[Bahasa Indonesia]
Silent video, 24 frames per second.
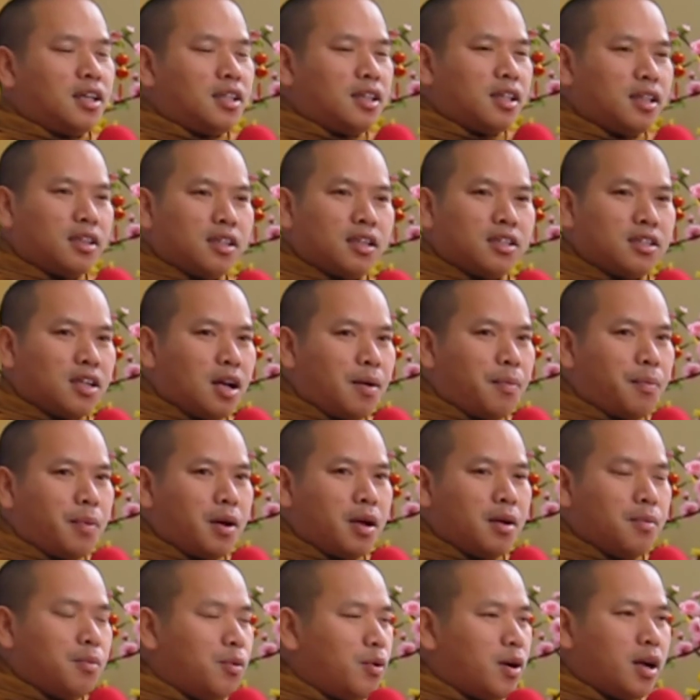kita
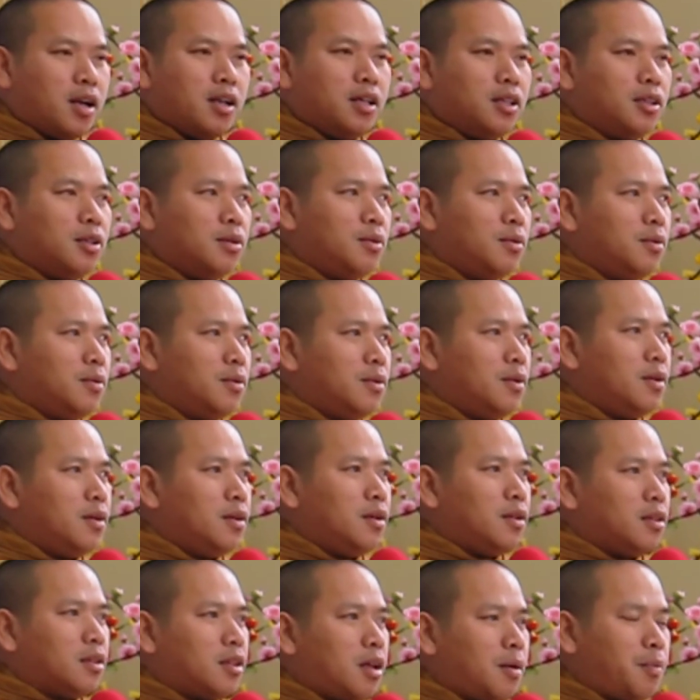tercapai bukan itu
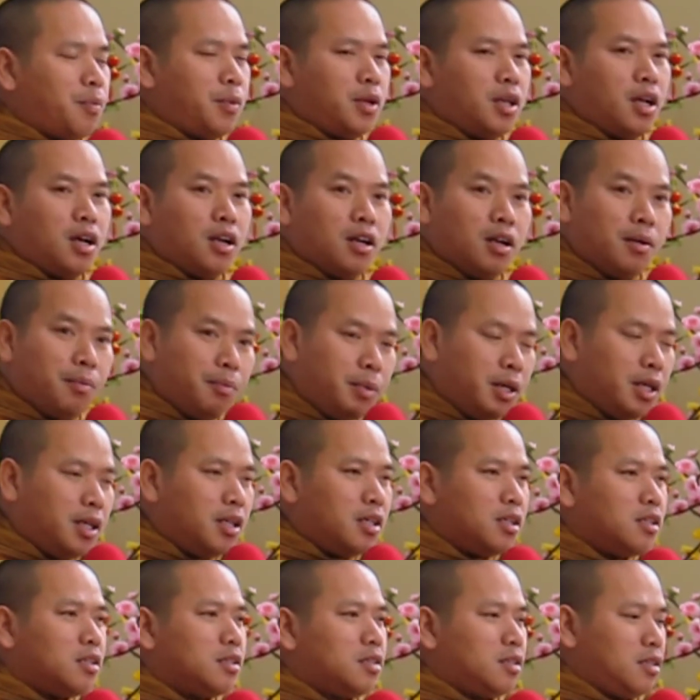tapi yang
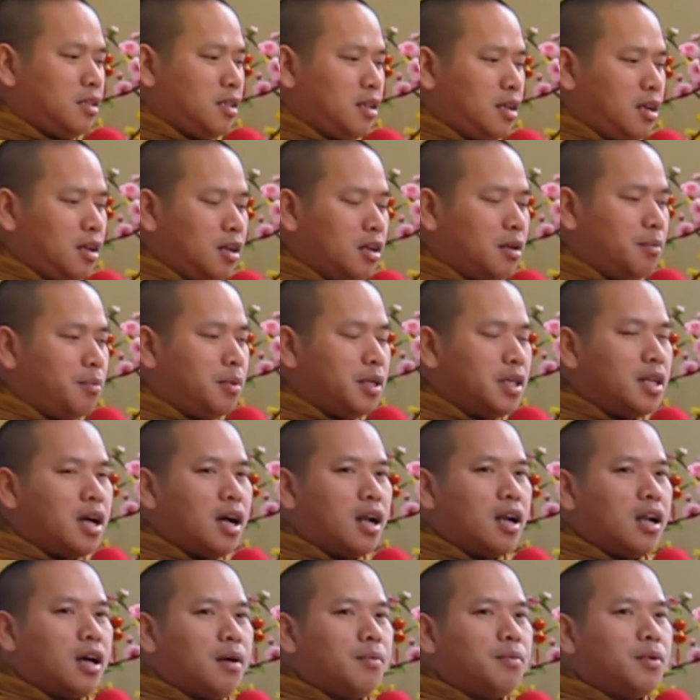lebih lebih
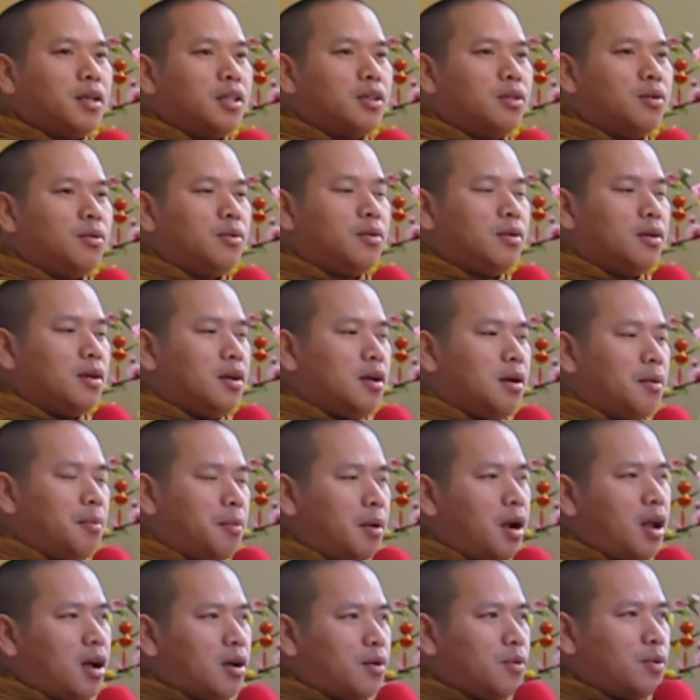dalam yaitu
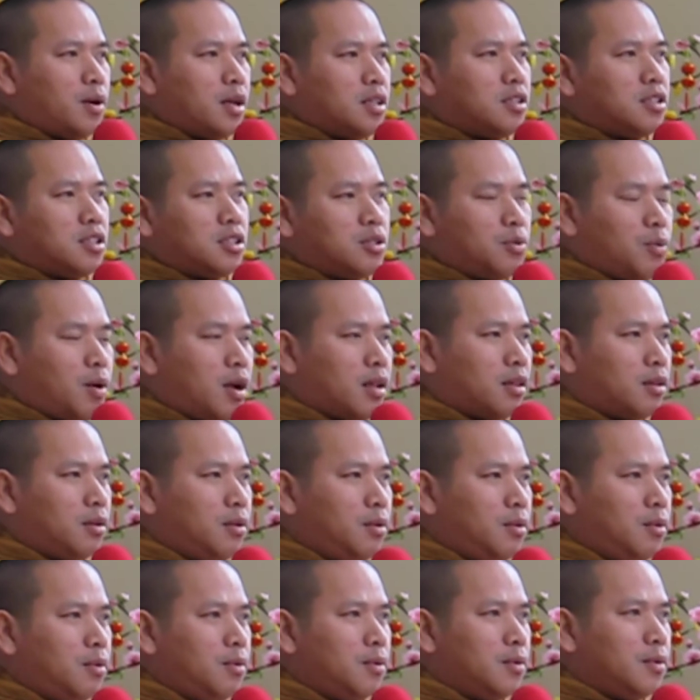melakukan
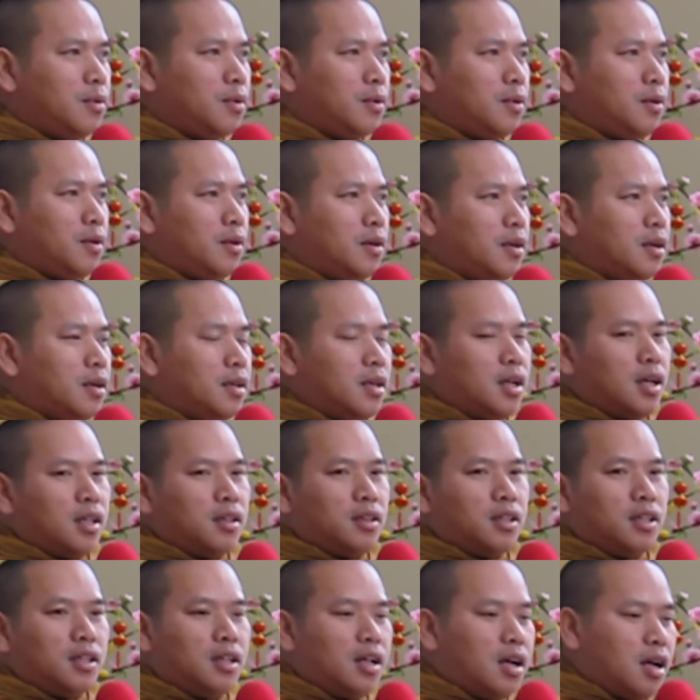sesuatu
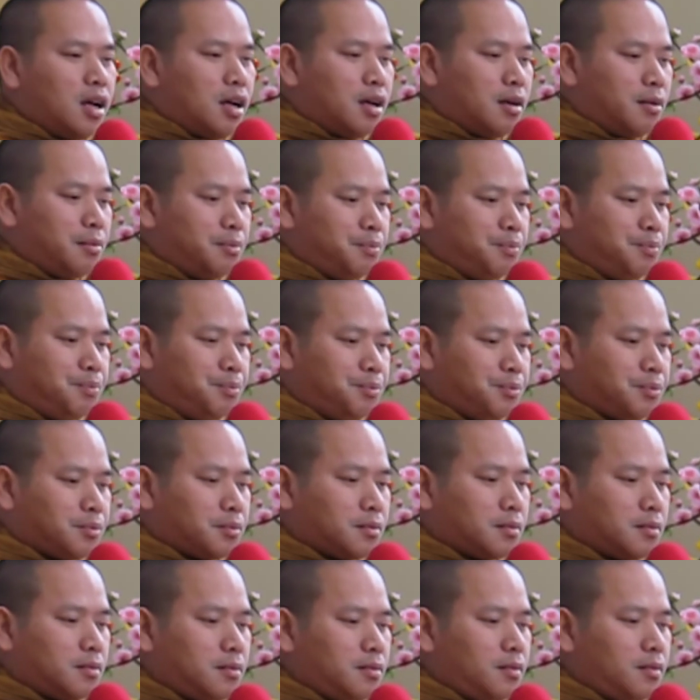dan tidak
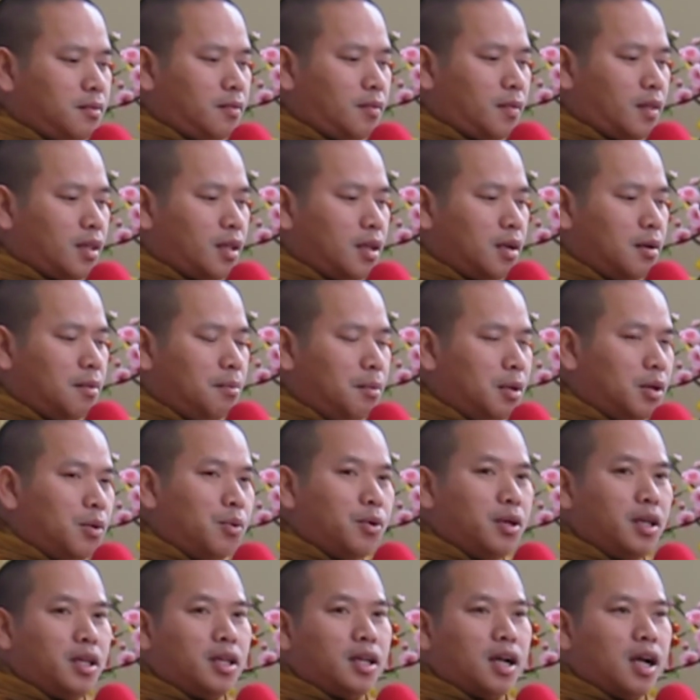
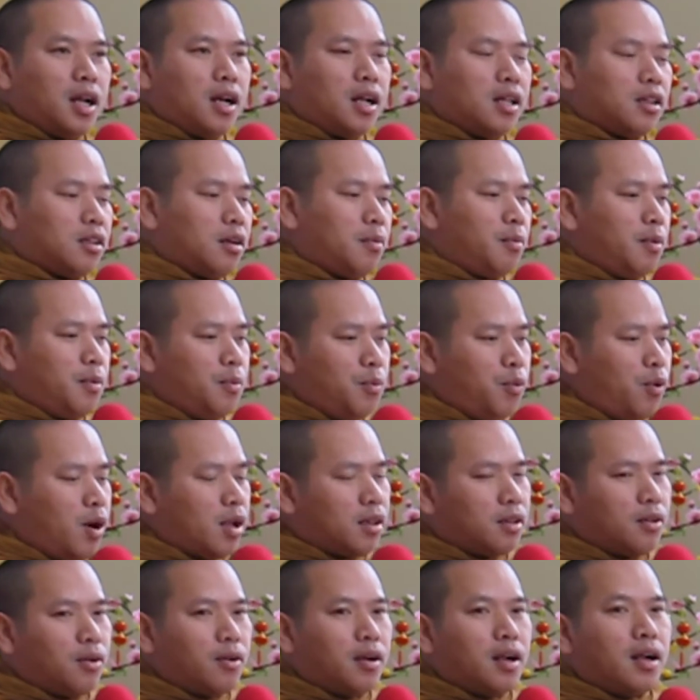merugikan atau
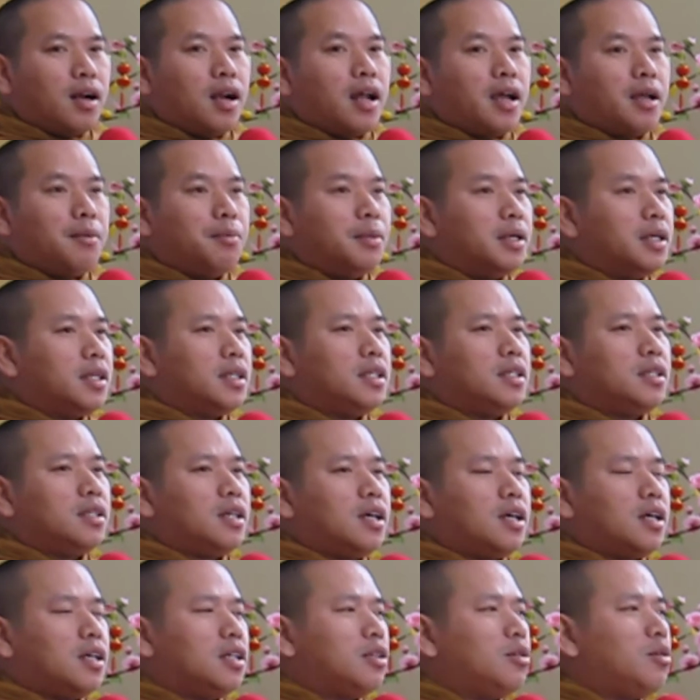membuat orang lain
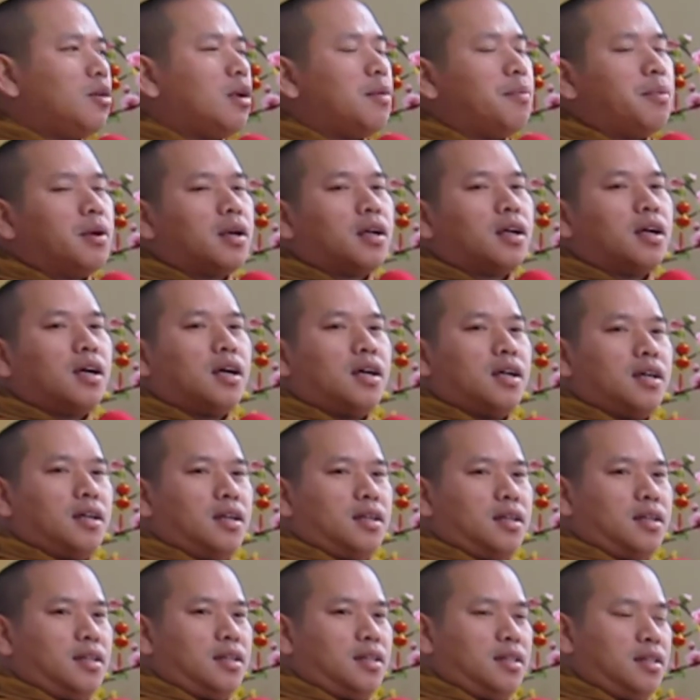menderita itulah berkah
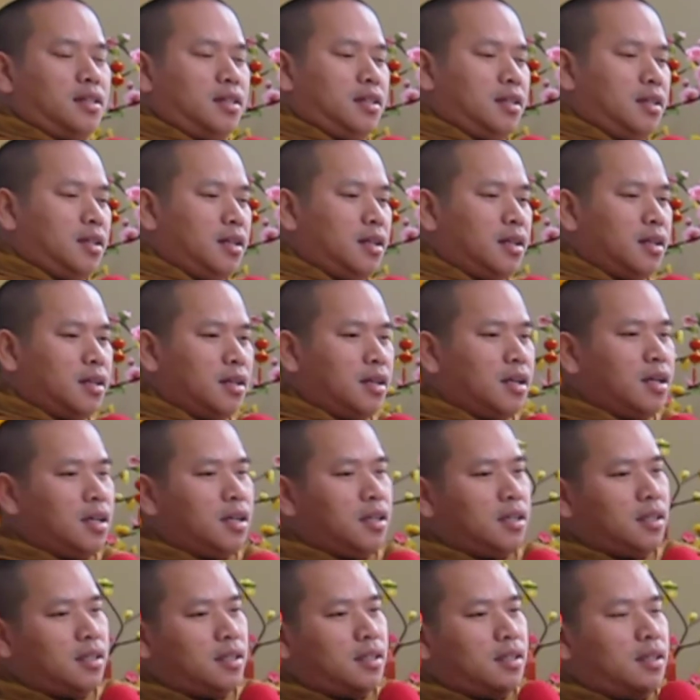nah
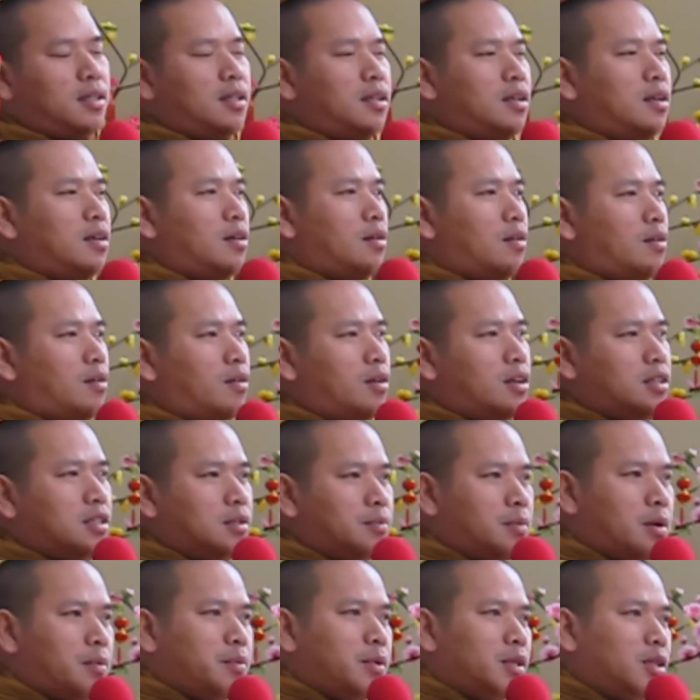oleh
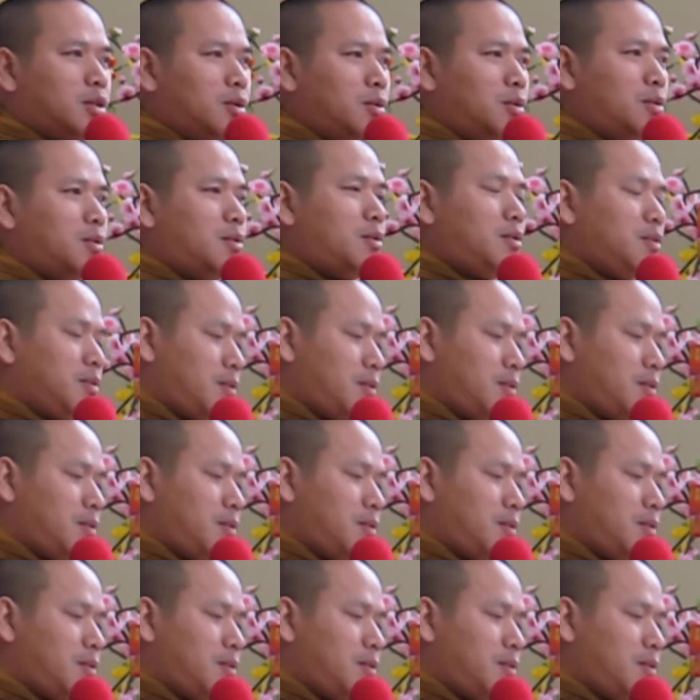sebab itu,